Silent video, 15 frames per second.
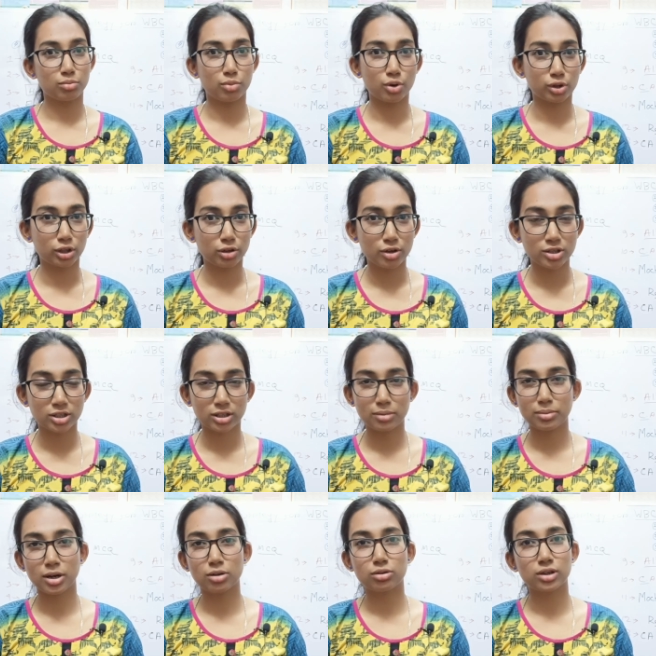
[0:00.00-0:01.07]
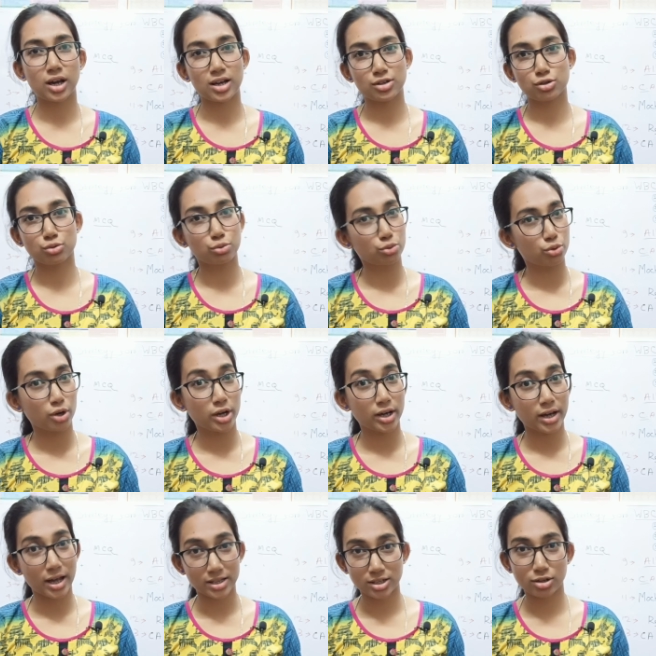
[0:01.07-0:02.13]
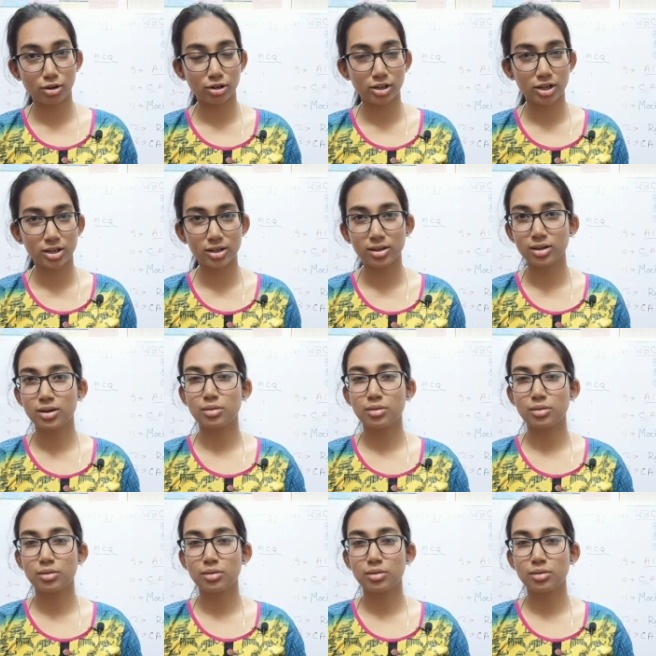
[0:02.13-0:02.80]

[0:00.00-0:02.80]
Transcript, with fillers: ভর্তি হয়ে যেতে পারো ক্লাস শুরু হয়ে গেছে অলরেডি